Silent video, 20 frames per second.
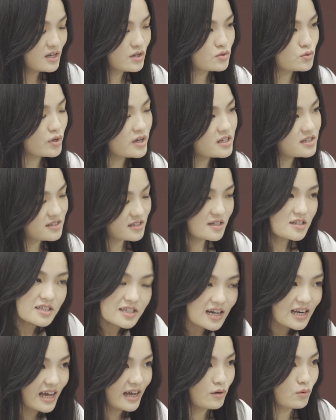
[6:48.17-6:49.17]
所以接
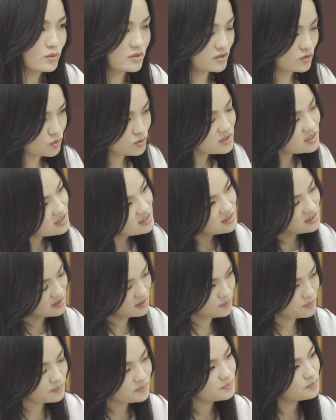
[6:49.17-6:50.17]
下来我就是
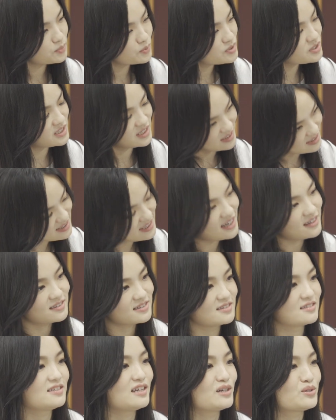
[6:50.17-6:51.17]
不行这样
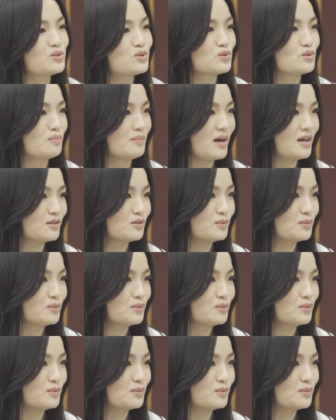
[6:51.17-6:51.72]
子下去嘛，